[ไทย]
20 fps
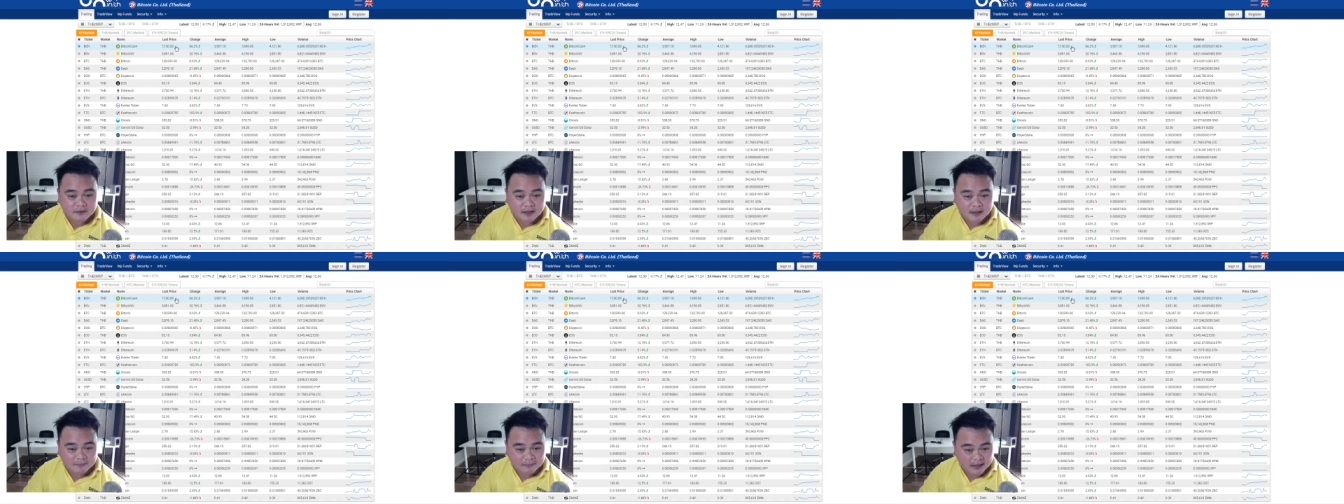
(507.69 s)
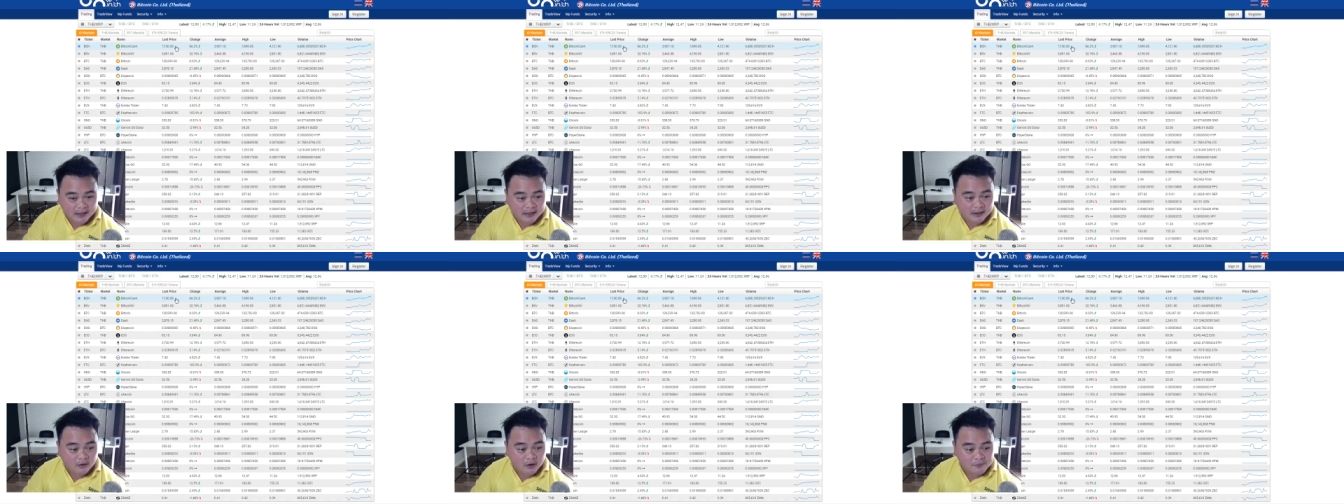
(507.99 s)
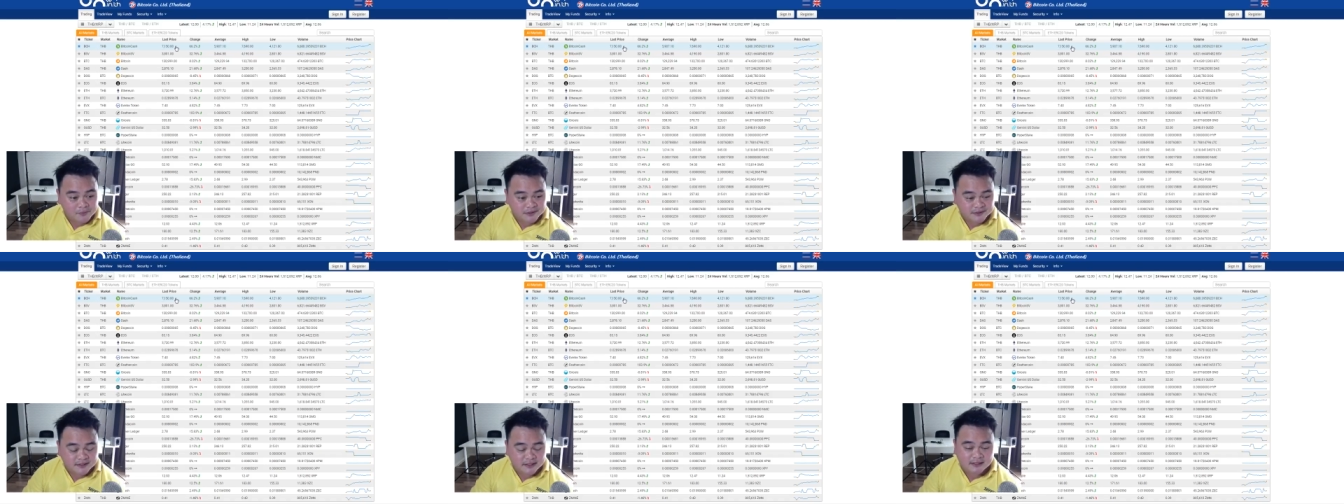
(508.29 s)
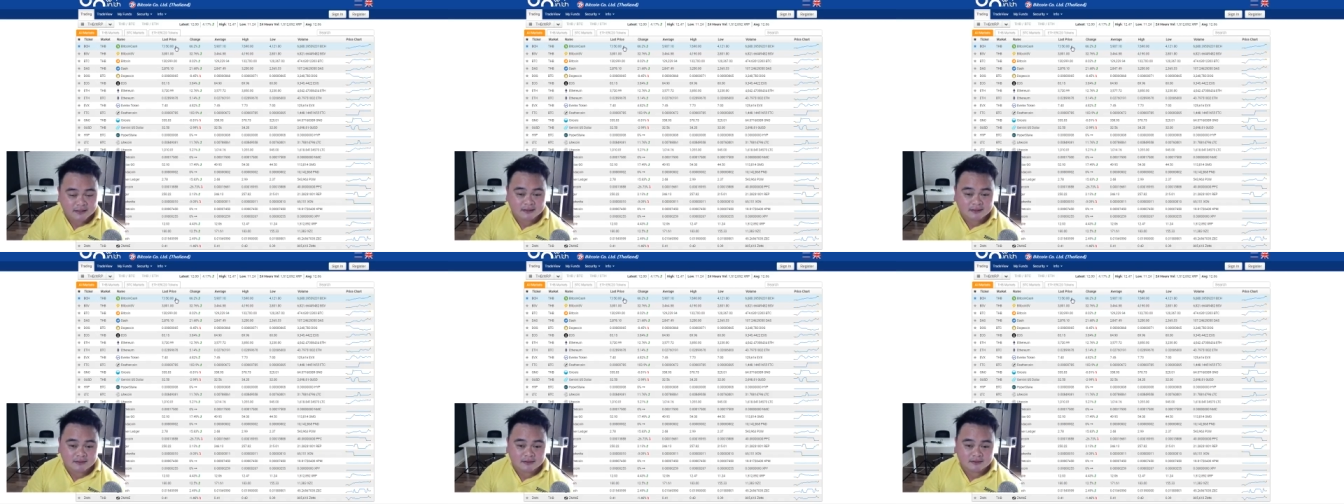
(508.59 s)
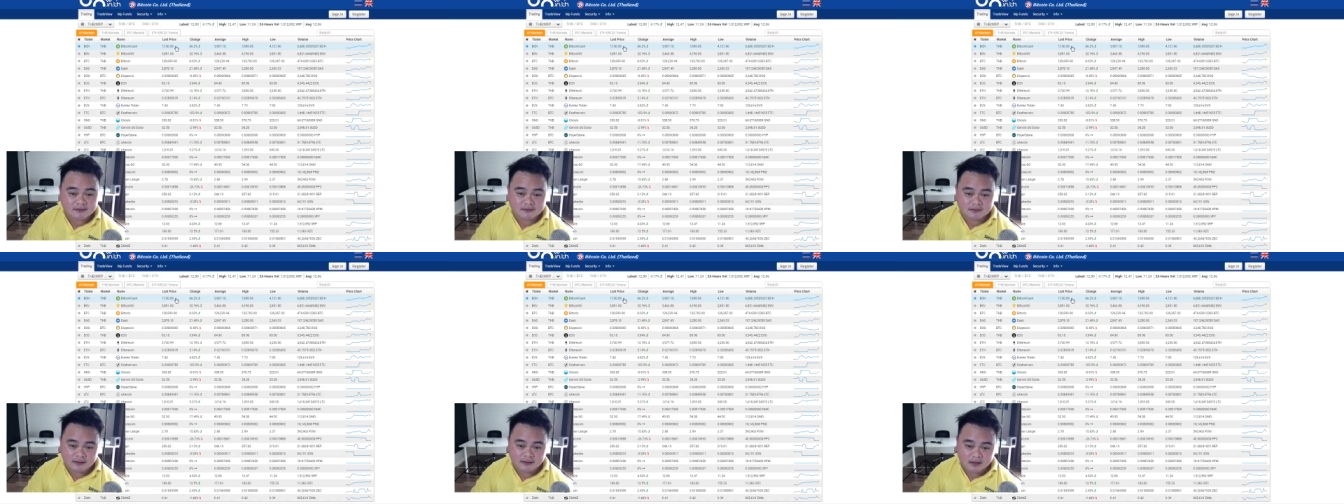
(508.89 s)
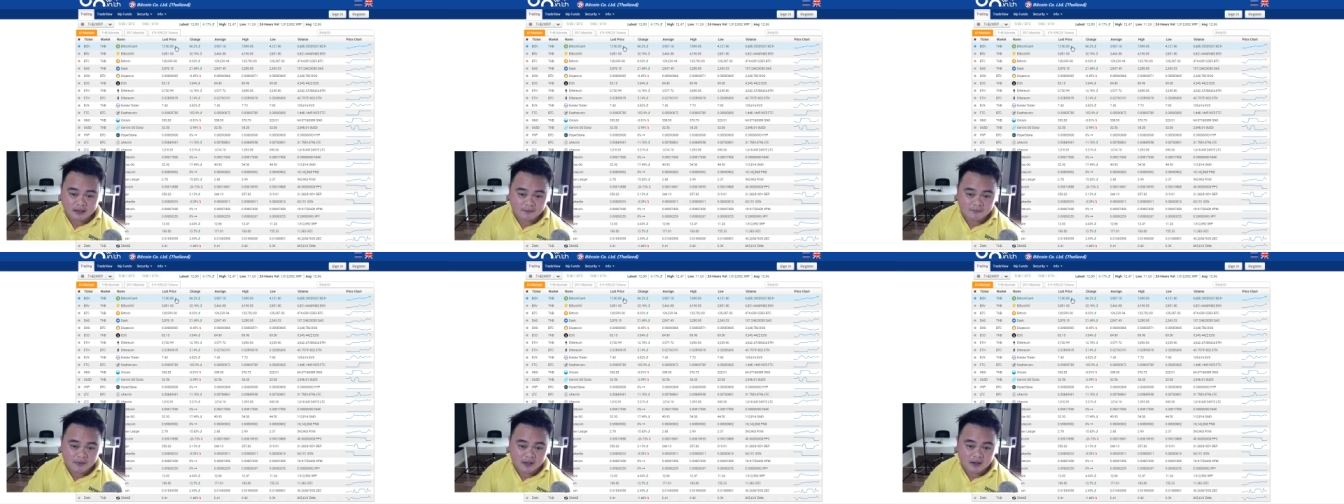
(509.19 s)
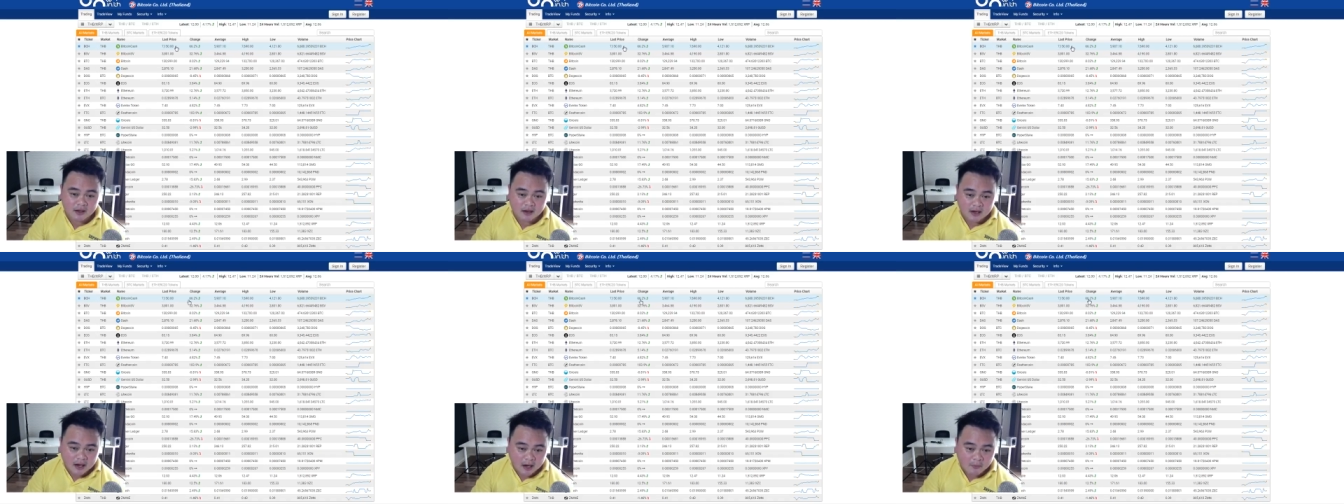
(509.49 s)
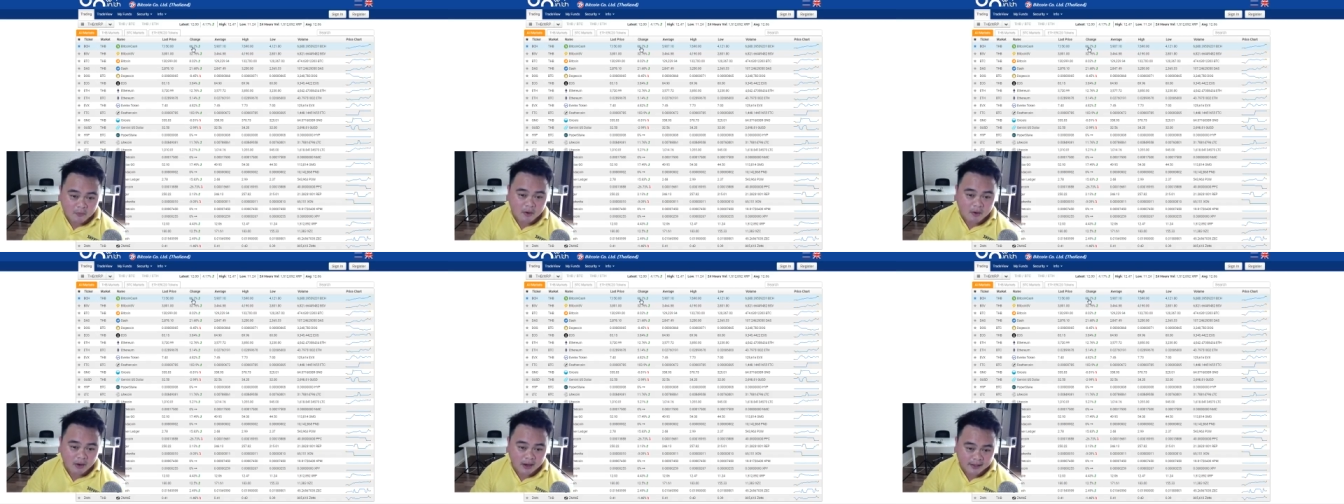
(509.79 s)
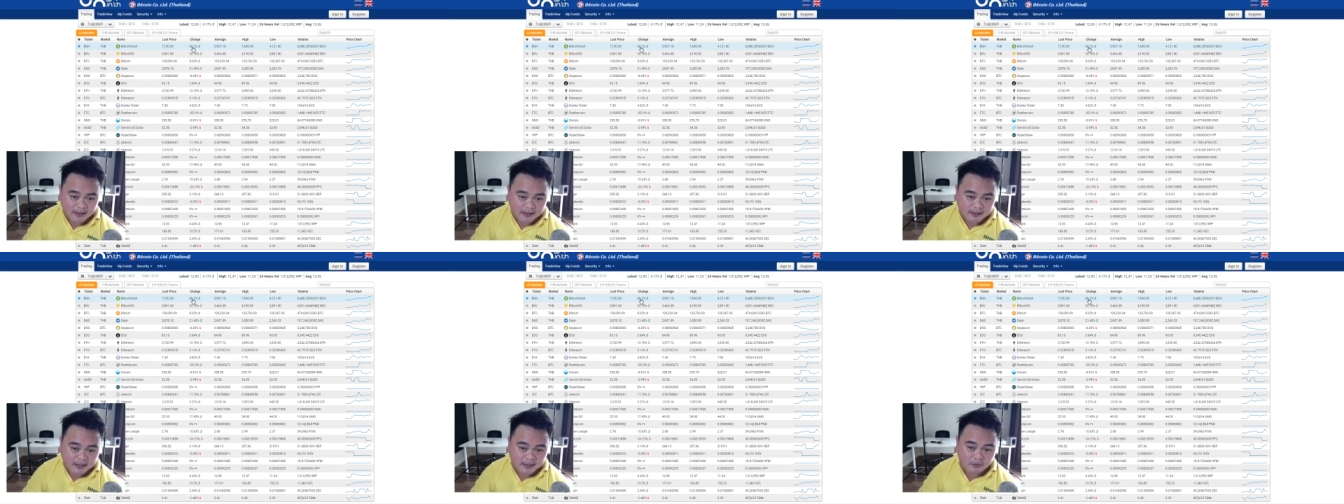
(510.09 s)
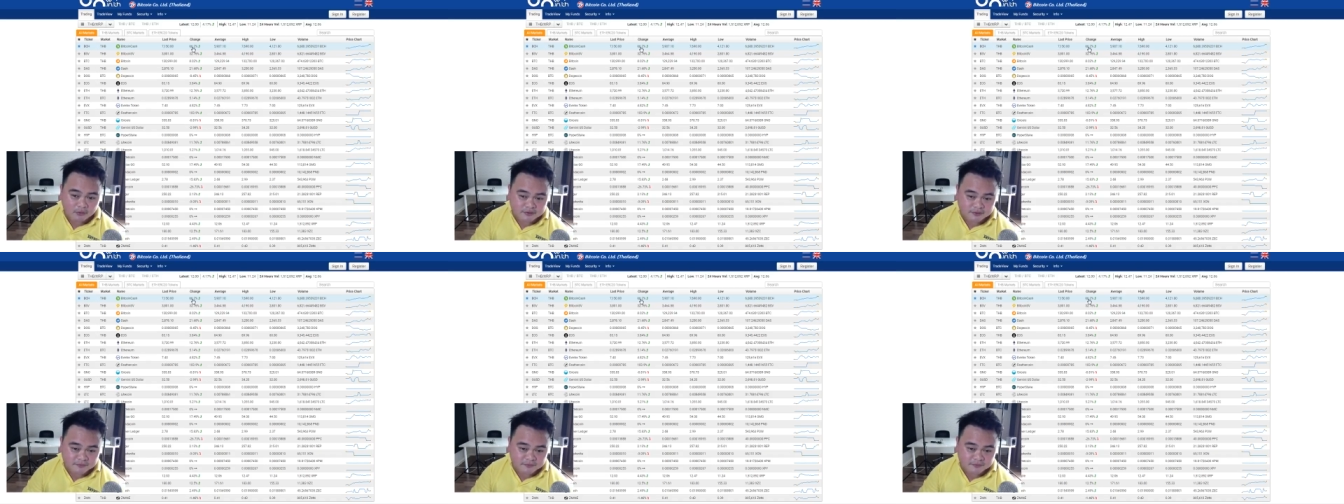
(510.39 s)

กำไร 100% นะครับเข้าเมื่อวานยังได้